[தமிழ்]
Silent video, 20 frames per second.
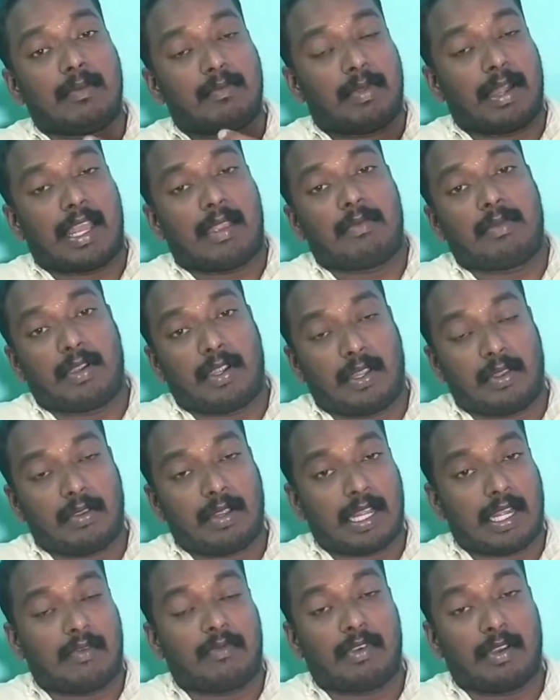
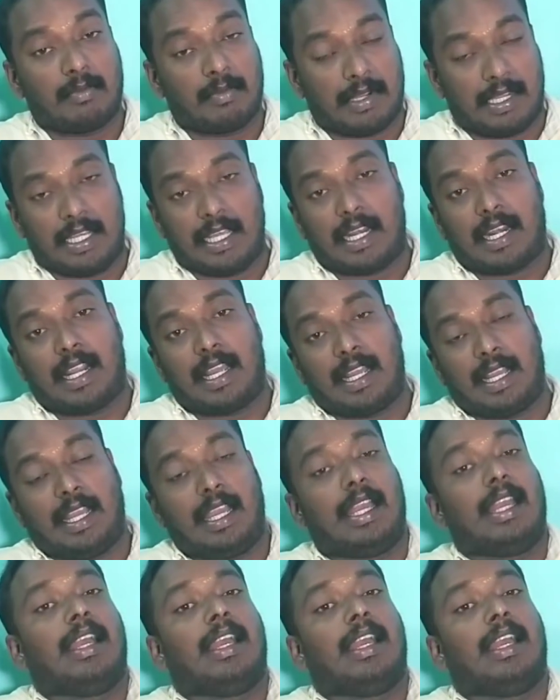எம்ப்ளாய்மெண்ட்டையும் கன்ஃபார்ம் பண்ணிடுறாங்க